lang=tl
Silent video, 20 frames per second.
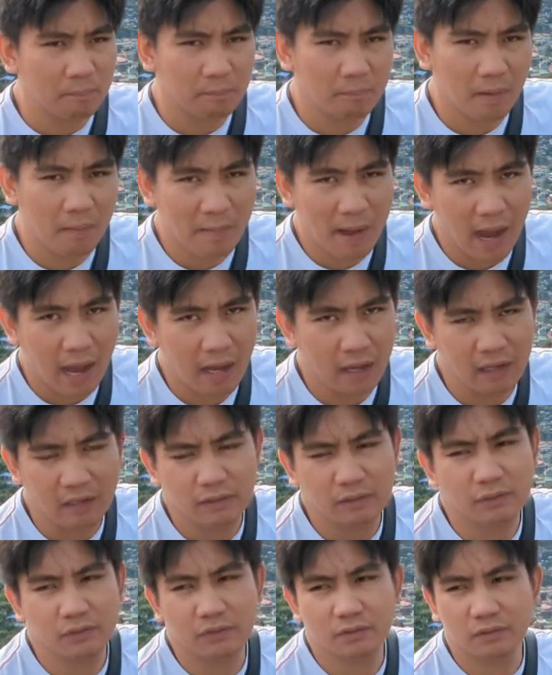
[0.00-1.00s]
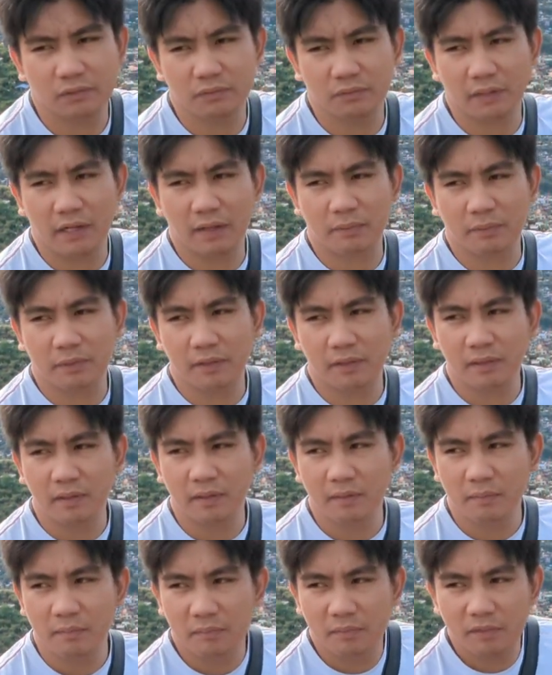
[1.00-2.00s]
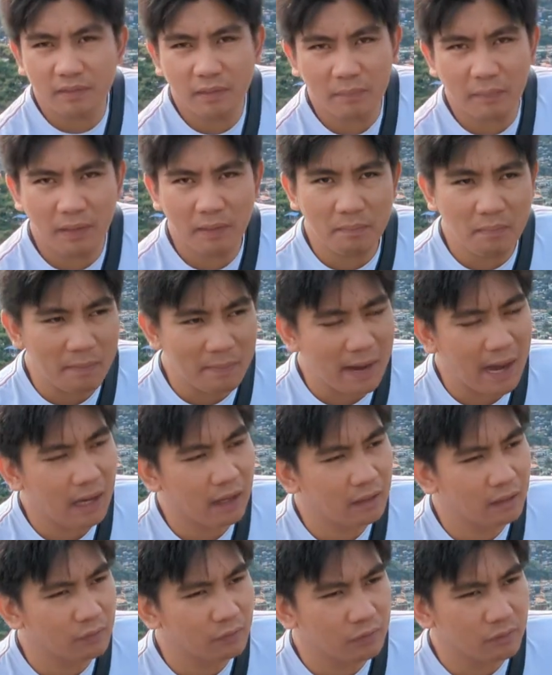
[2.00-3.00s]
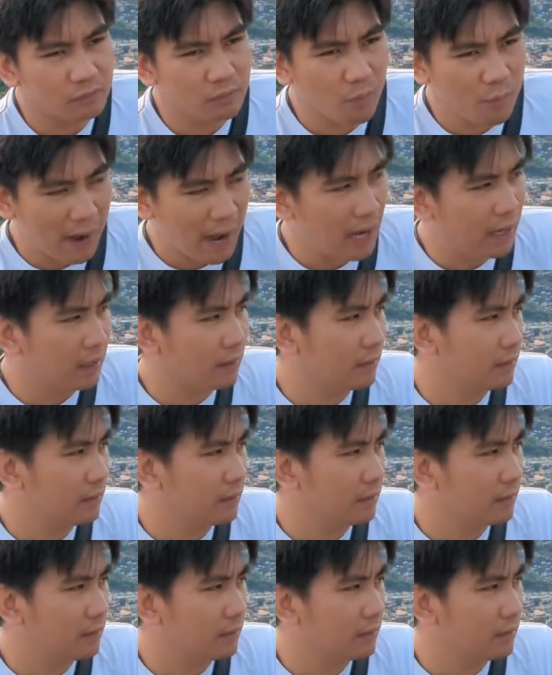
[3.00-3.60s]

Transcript: mama or whatever. Basta may mama or muma.